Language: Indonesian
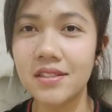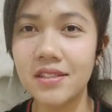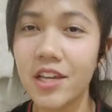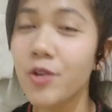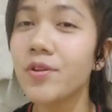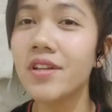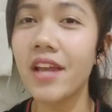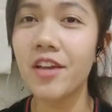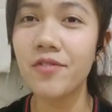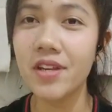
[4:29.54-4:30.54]
See you in the
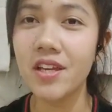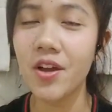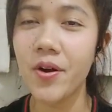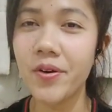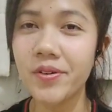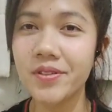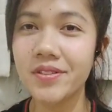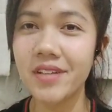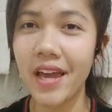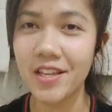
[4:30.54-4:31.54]
next video.
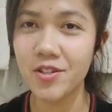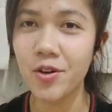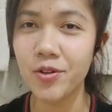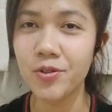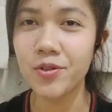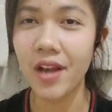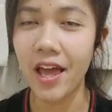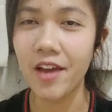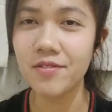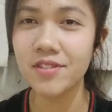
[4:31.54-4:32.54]
Enjoy your
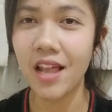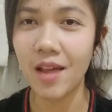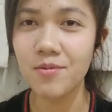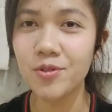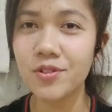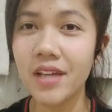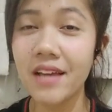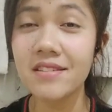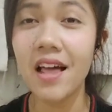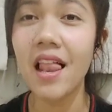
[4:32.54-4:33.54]
life. Salam sukses,
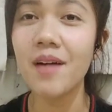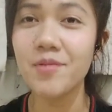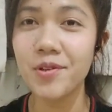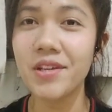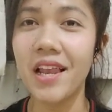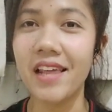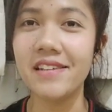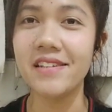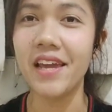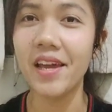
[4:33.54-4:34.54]
salam nyonya
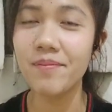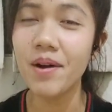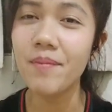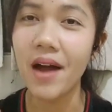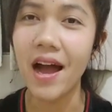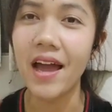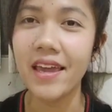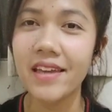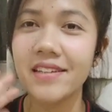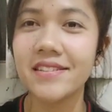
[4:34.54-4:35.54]
Bye
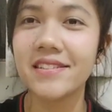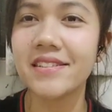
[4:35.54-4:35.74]
bye.